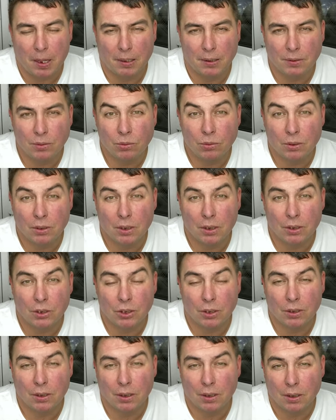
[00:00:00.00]
Ну,
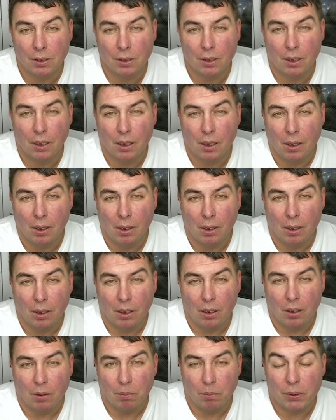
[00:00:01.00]
значит,
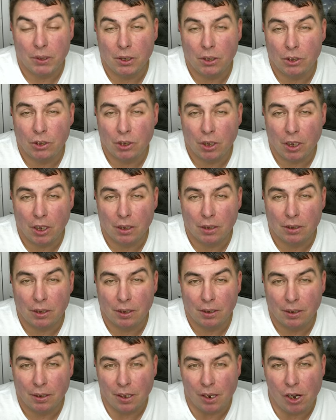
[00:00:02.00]
подъезжает
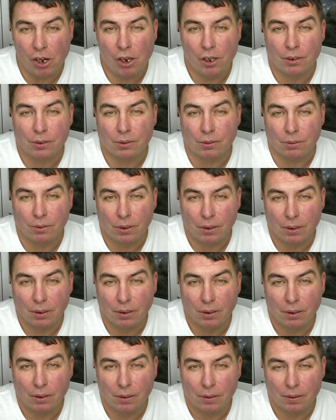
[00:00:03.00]
Лексус
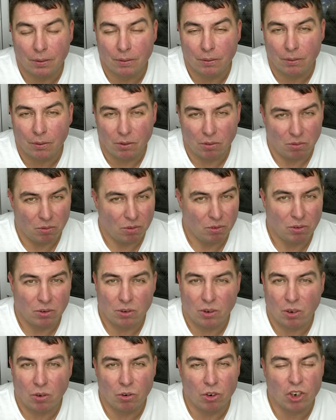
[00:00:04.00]

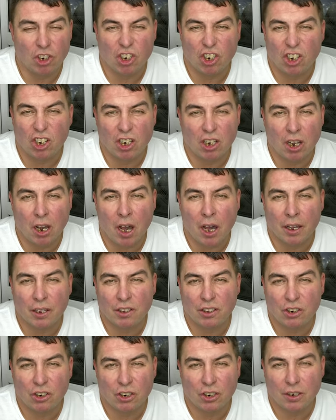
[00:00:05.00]
с такой
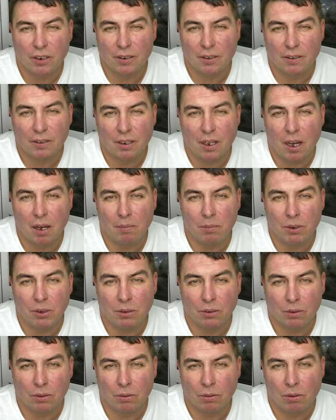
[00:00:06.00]
шикарнейшей дамой
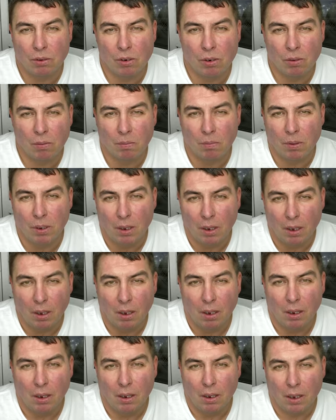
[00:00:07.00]
за рулем.
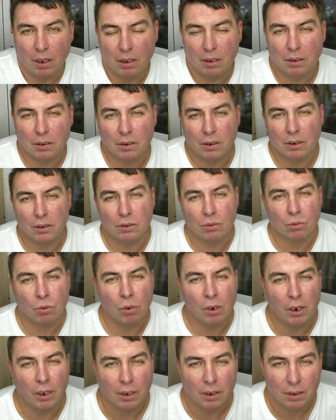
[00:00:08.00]
И она говорит,
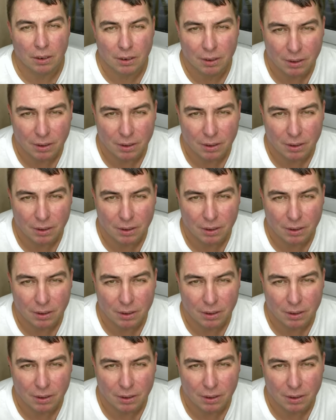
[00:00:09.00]
Коля,